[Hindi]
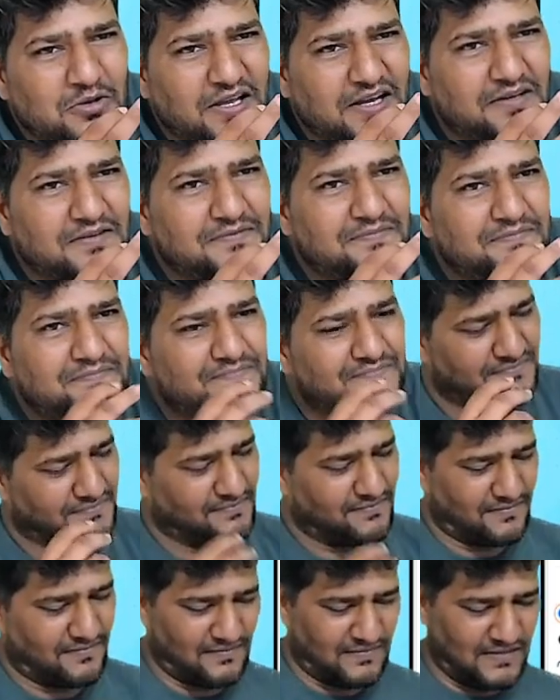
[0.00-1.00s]
क्या
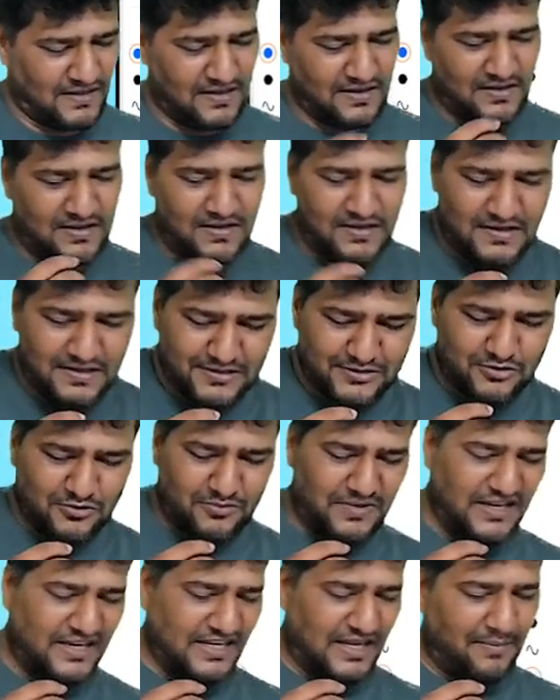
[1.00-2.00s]
सो
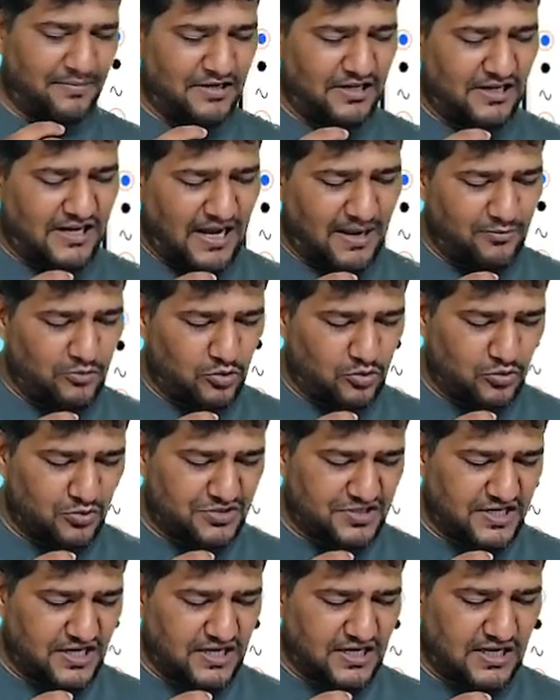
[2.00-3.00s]
मेन कैपिटल राम और
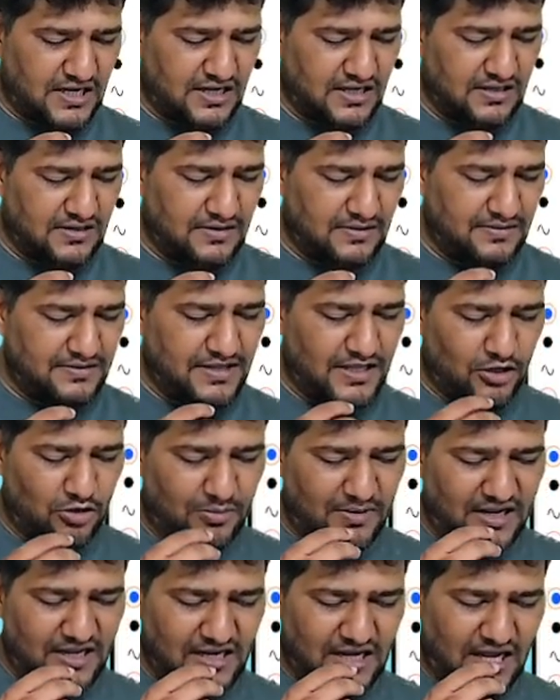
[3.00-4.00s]
कृष्णा का देखो
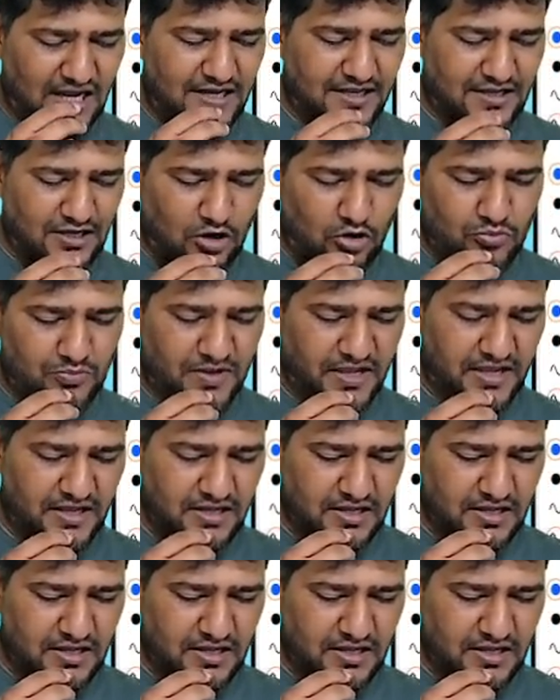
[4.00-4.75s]
बेटा कहा लिख रहा हूं मैं